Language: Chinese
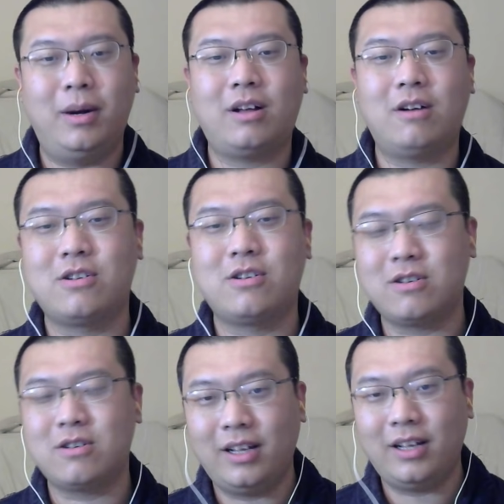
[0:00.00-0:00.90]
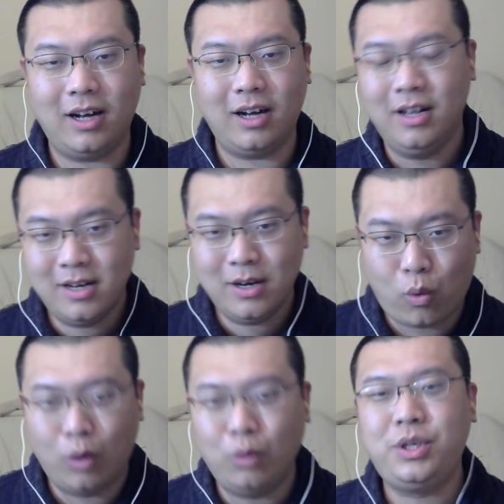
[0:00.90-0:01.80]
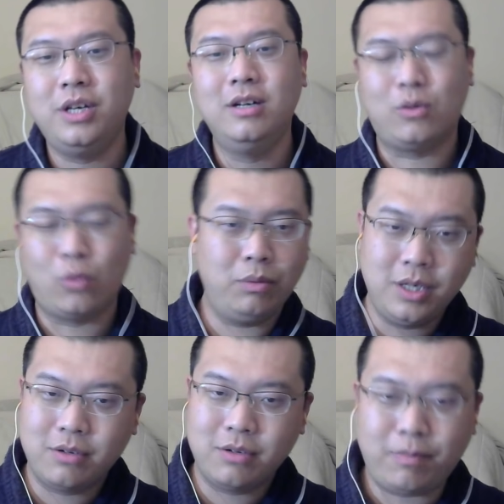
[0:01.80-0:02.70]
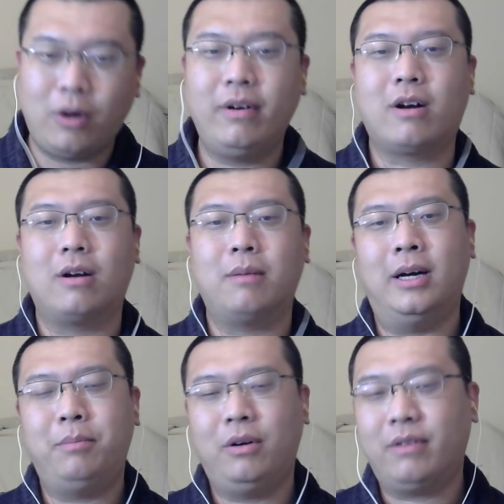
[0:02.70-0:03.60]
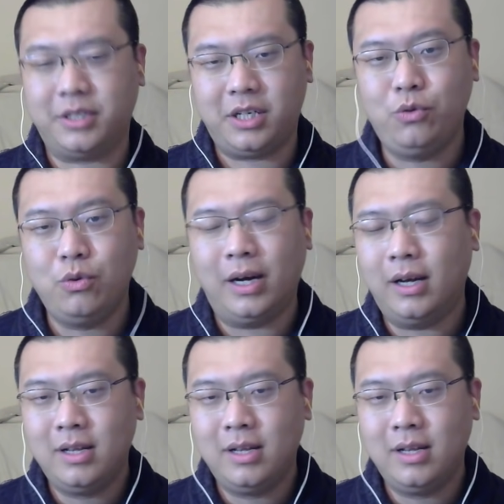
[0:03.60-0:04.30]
当是他那个国务卿，国务卿就是鲍威尔嘛，鲍威尔将军嘛，